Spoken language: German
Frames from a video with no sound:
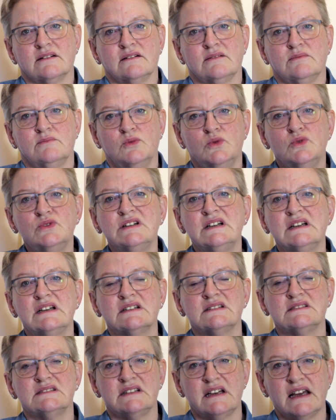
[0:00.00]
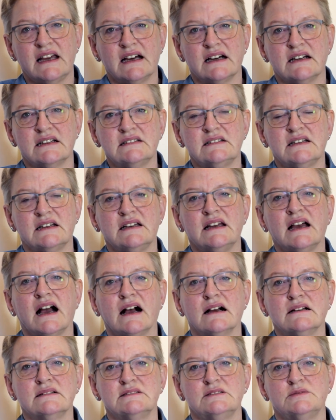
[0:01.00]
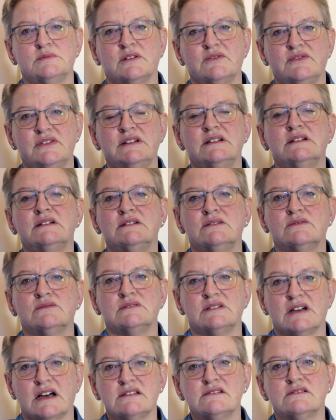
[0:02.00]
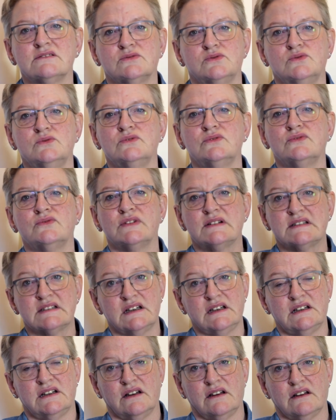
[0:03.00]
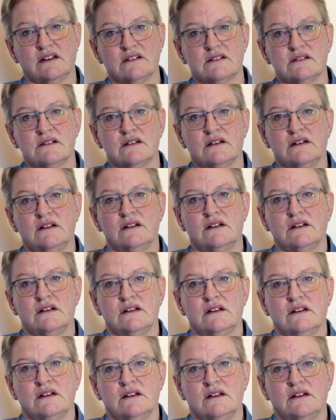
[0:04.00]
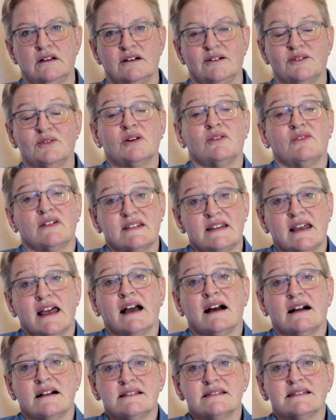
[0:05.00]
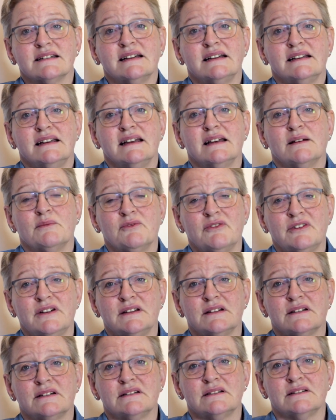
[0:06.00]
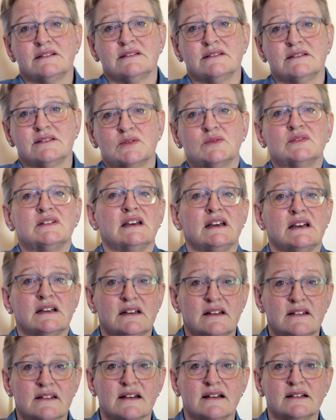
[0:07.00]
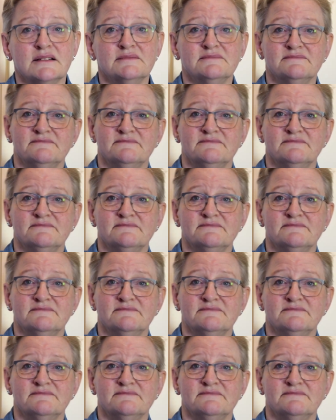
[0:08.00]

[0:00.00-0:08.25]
Mutig ist der, der die Angst überwindet und das tut, was richtig ist. Oder was er als richtig empfindet. So sehe ich die Sache.